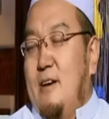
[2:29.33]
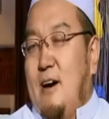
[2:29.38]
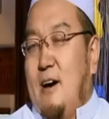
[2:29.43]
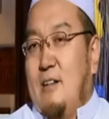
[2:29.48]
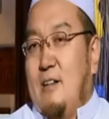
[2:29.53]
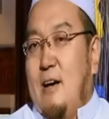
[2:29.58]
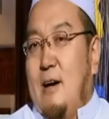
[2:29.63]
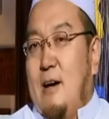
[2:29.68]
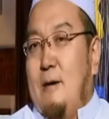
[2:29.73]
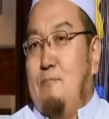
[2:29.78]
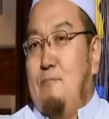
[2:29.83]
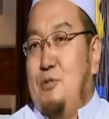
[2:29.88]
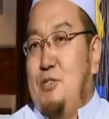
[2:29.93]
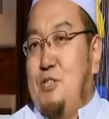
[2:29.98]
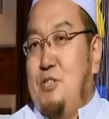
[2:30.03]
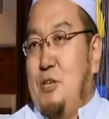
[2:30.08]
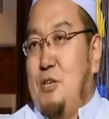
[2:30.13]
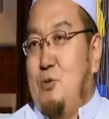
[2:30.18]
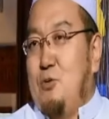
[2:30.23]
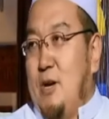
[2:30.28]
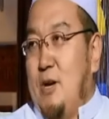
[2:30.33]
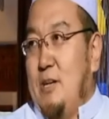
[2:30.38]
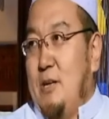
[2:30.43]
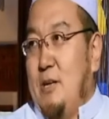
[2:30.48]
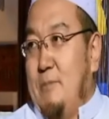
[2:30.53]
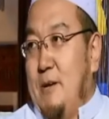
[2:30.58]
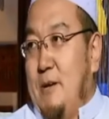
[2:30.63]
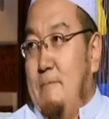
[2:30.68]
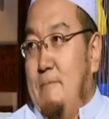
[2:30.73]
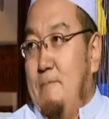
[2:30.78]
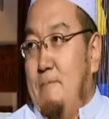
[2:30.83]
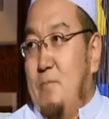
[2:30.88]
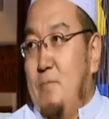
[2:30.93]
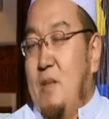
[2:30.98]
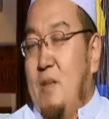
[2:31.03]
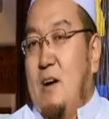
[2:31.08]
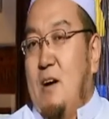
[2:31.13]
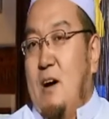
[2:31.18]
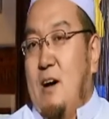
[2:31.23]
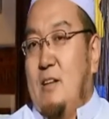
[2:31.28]
阿拉不喜欢你们。
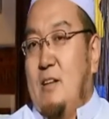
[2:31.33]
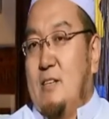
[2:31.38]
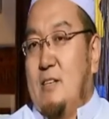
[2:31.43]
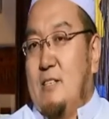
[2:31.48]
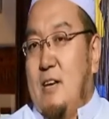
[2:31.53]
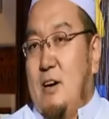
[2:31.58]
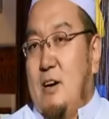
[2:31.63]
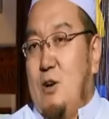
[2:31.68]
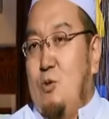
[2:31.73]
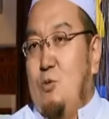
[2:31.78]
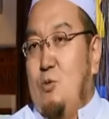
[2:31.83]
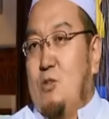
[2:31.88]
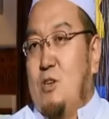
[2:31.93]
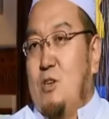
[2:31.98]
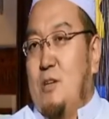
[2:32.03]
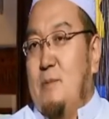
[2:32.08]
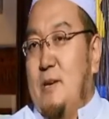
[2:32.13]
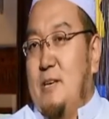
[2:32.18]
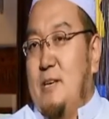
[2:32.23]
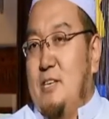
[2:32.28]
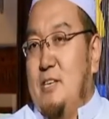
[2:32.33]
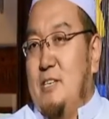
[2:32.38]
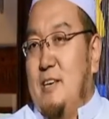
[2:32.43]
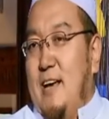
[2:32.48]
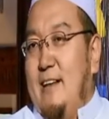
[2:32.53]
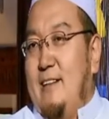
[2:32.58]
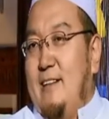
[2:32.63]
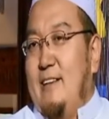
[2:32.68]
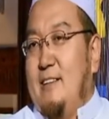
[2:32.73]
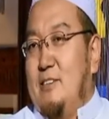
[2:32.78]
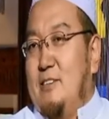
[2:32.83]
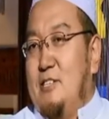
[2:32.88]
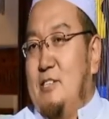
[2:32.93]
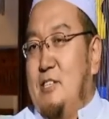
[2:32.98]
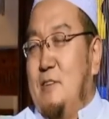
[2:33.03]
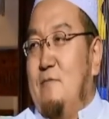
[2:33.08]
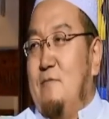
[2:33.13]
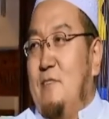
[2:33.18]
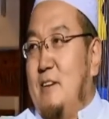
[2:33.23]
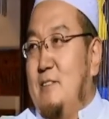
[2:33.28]
阿拉在后世里面以严厉的
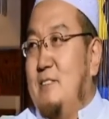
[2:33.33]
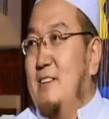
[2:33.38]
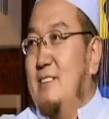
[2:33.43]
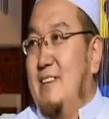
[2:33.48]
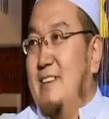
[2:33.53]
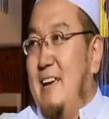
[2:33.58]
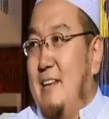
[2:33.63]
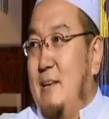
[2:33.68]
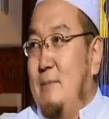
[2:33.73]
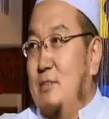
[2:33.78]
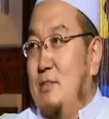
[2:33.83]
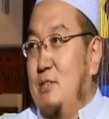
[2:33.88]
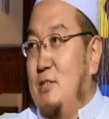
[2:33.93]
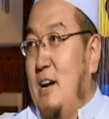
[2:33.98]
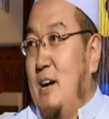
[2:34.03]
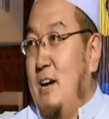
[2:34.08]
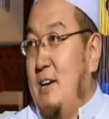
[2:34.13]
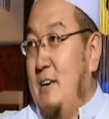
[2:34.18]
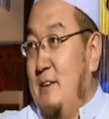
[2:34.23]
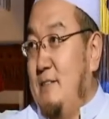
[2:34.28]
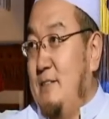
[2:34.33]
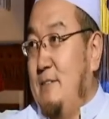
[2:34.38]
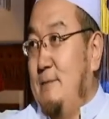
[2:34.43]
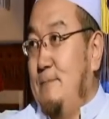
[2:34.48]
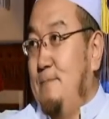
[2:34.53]
刑罚等待你们。这是 ayat。